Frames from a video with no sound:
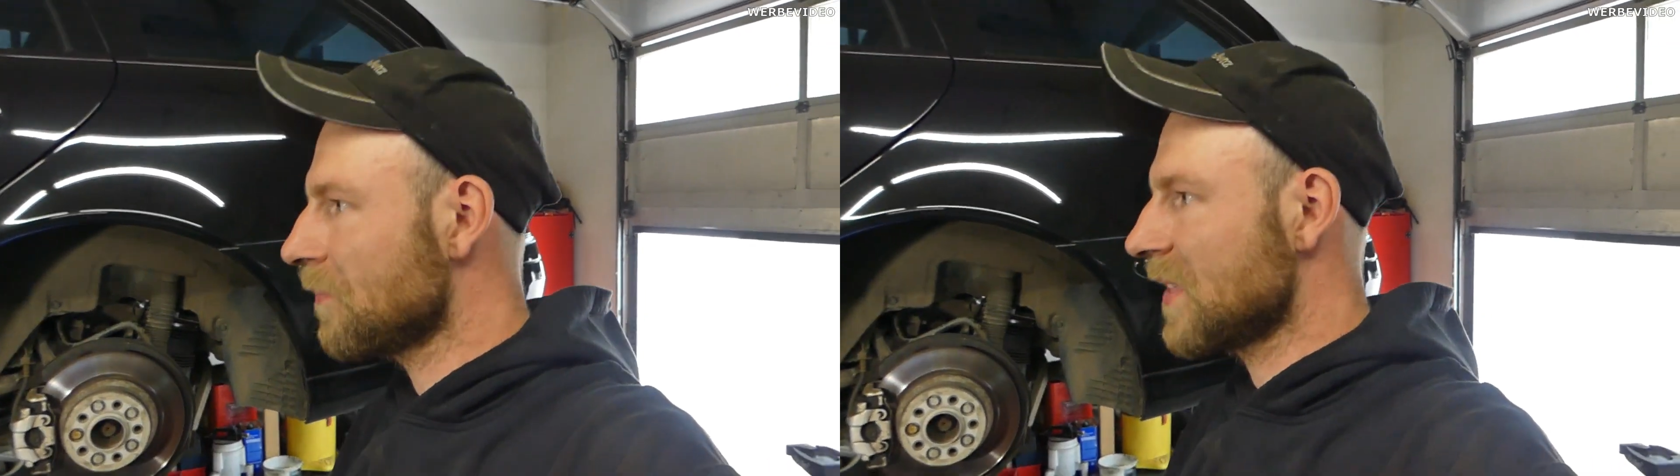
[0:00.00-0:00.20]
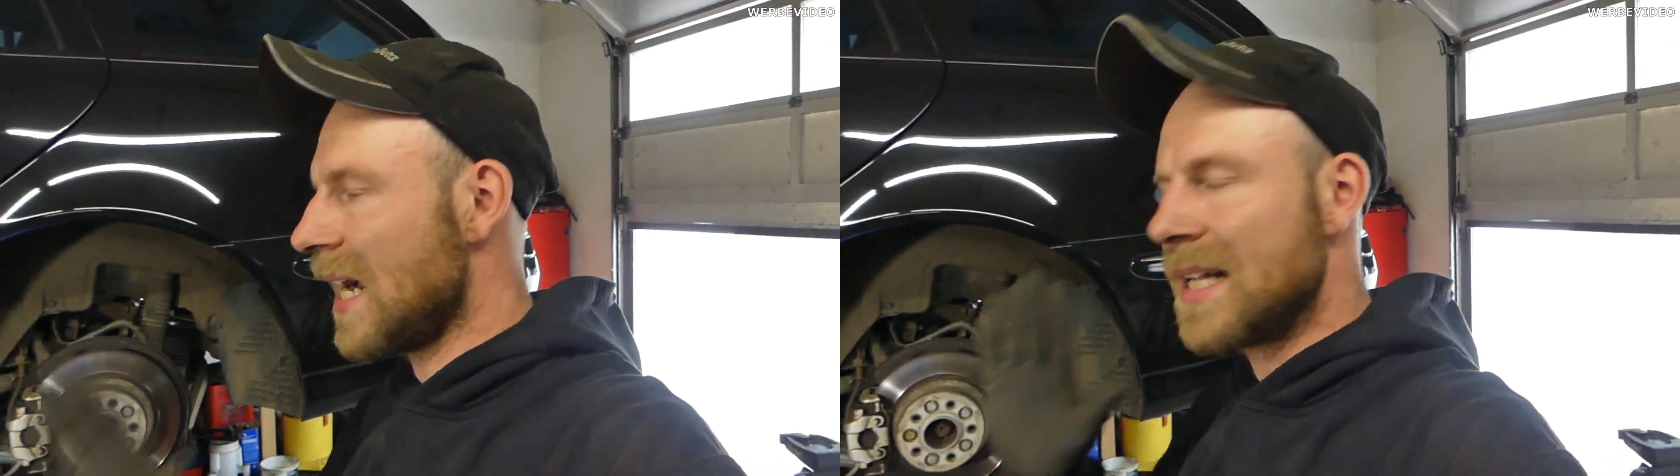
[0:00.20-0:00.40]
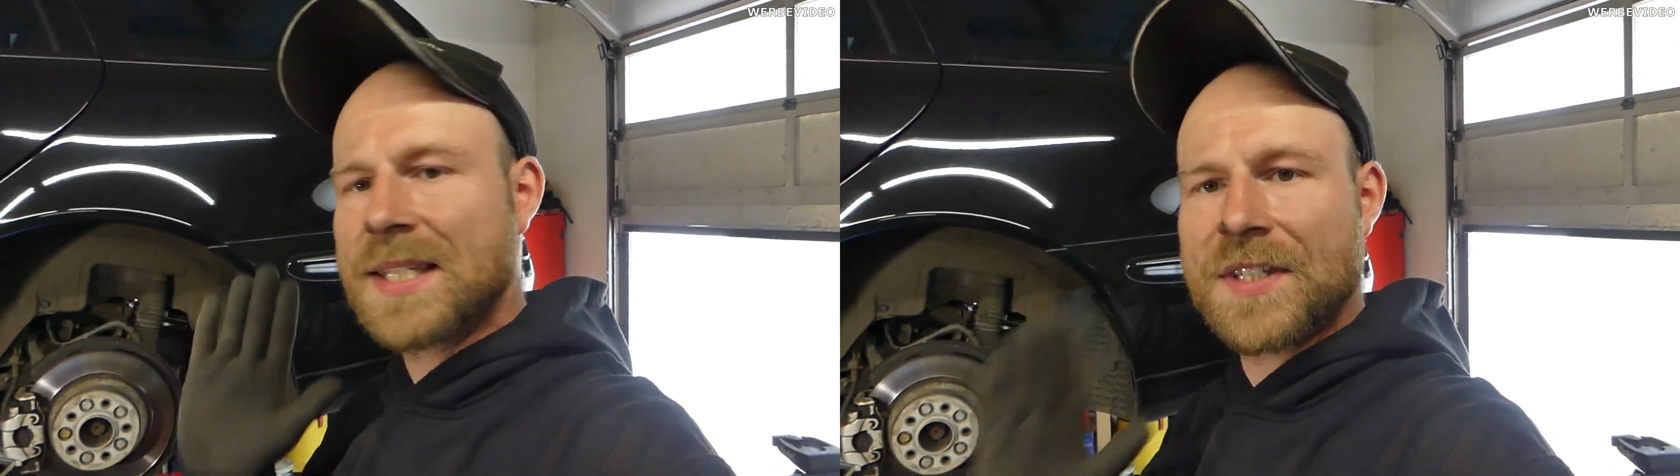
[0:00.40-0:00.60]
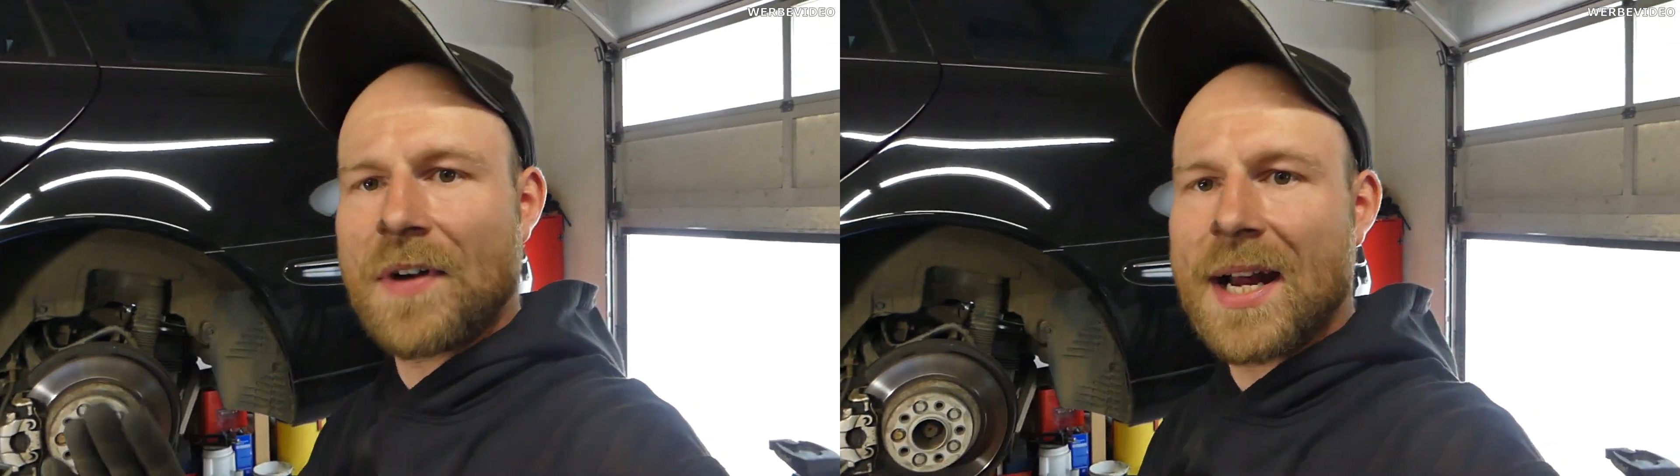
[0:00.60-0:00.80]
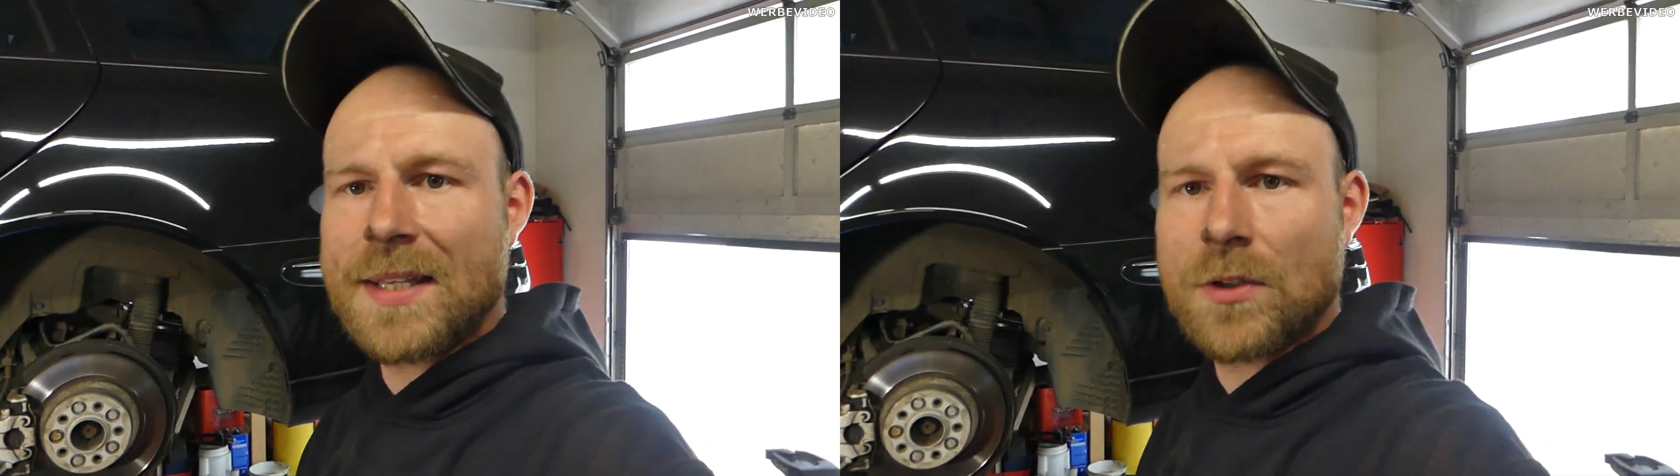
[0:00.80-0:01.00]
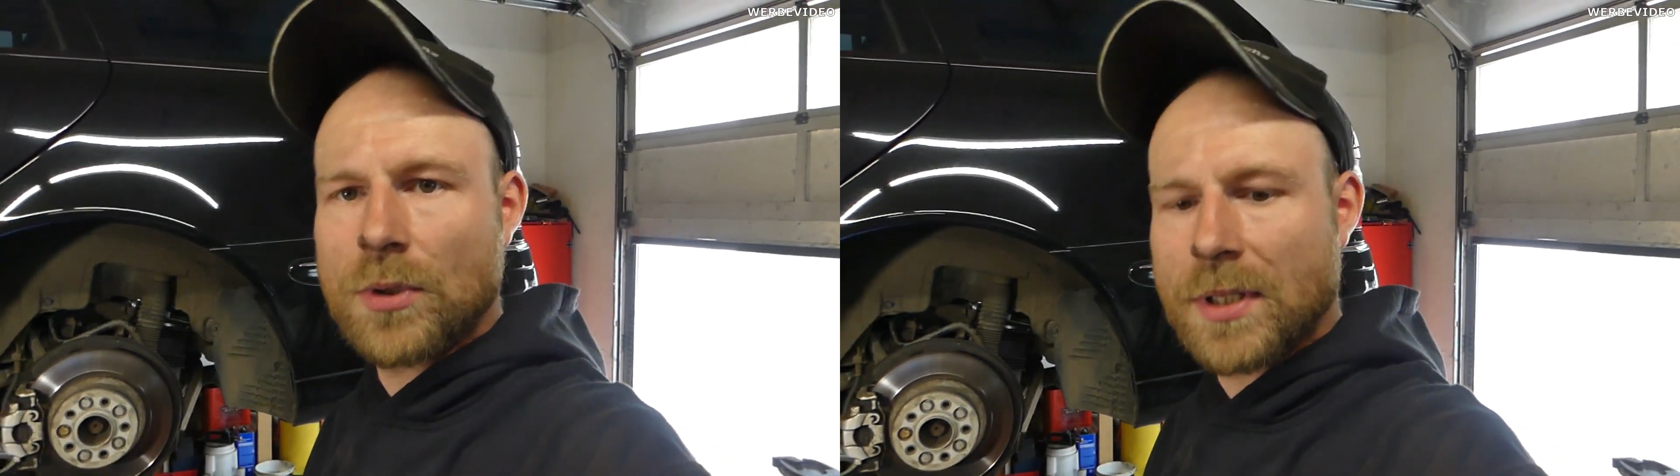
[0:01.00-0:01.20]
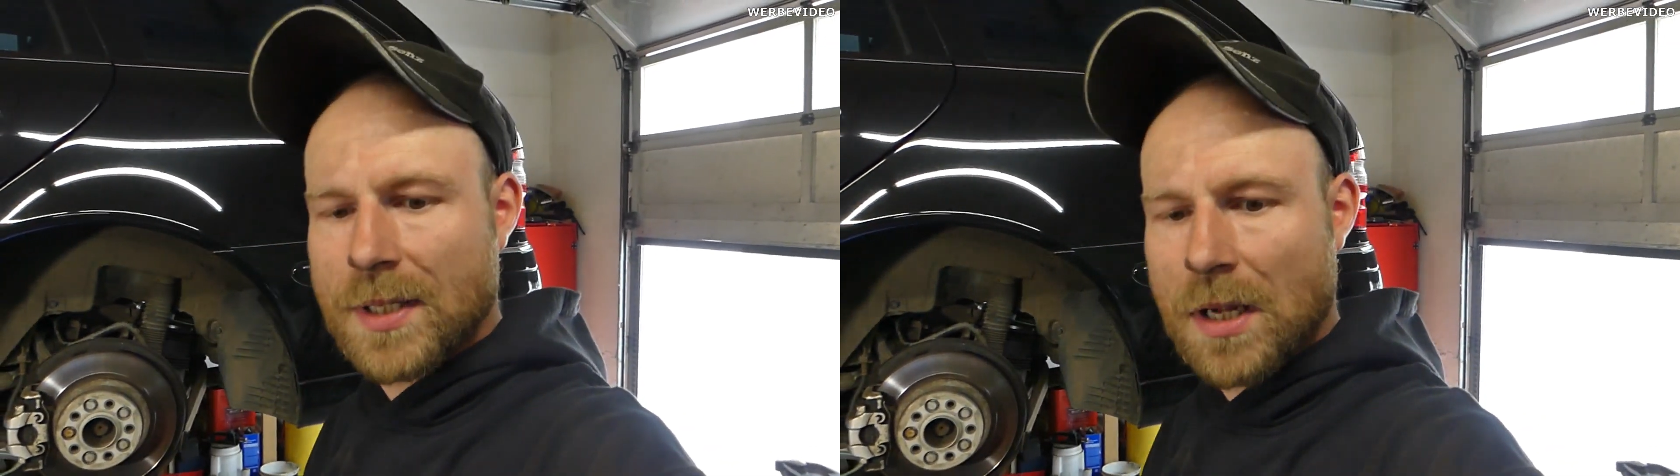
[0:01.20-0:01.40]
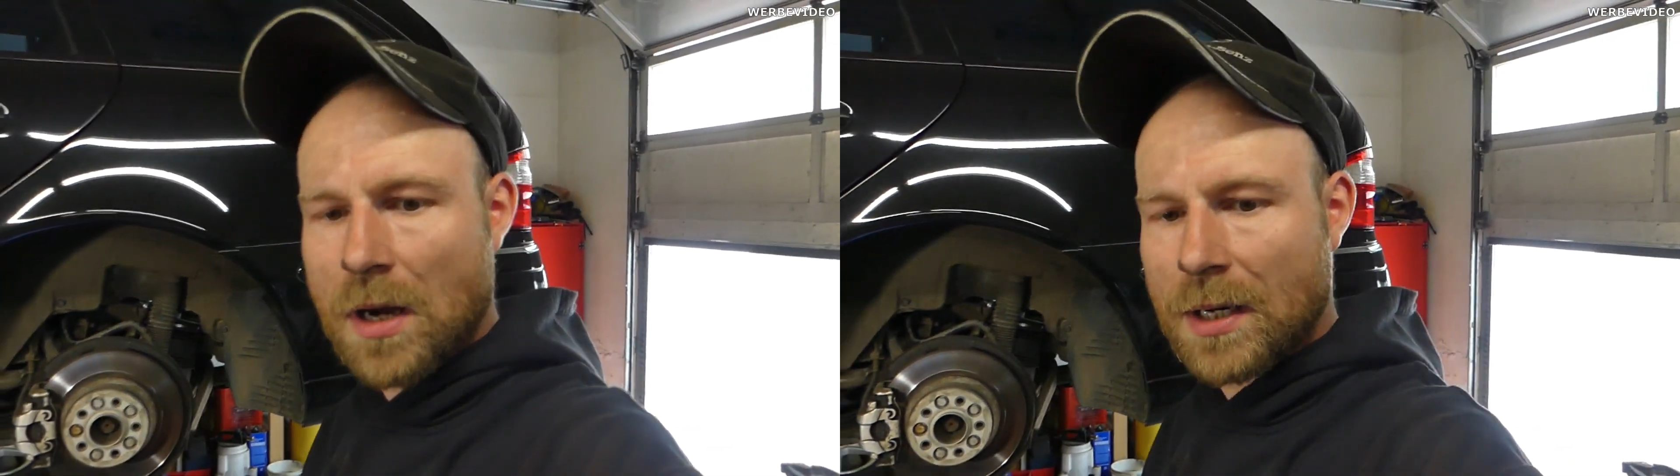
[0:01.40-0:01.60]
Teil 2
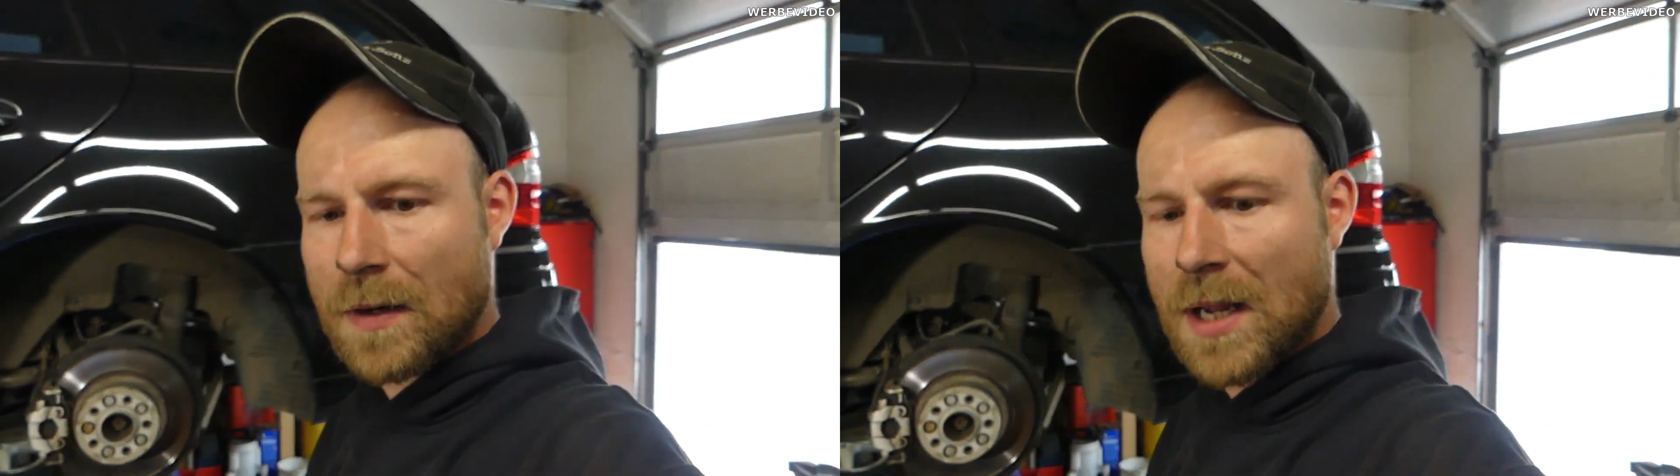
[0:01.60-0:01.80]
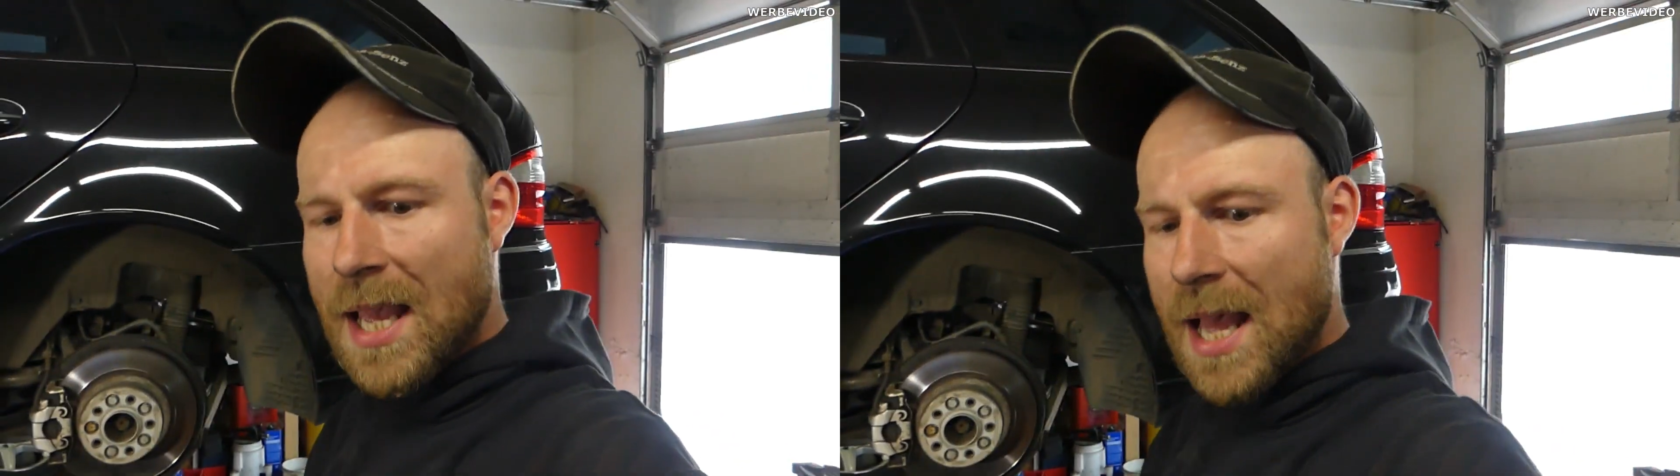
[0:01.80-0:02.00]
sozusagen,